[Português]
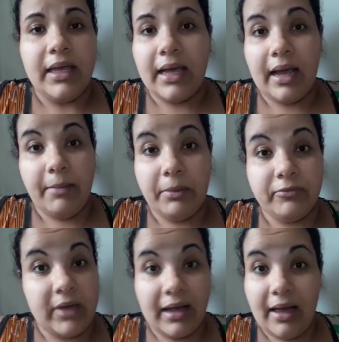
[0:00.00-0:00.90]
E acaba,
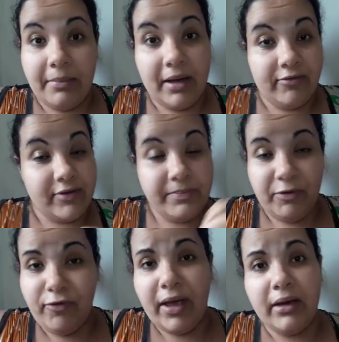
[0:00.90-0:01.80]
acabava
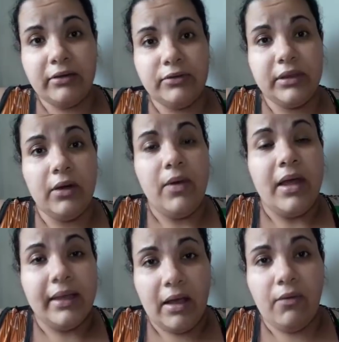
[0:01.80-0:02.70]
me ferrando. Então,
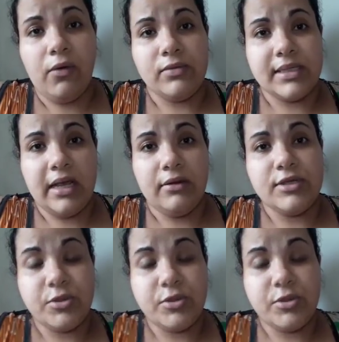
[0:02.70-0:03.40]
quer um conselho?